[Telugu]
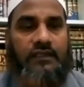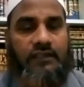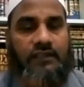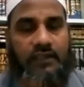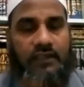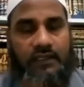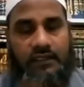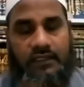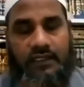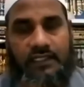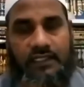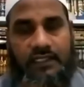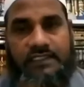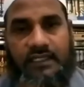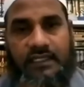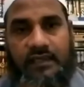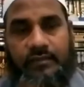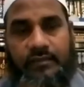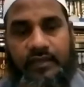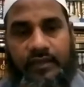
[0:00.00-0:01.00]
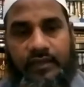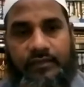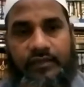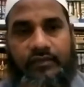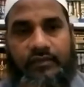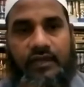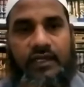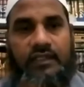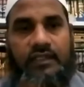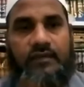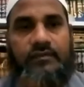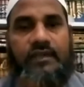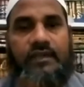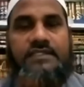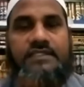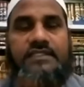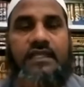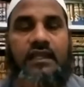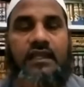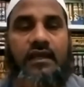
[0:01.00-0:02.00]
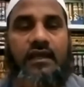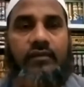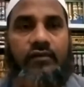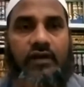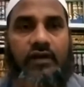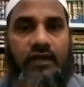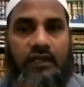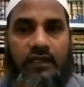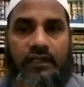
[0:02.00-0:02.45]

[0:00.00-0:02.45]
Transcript: అందరికి నా ఇస్లామీ అభివాదం అస్సలం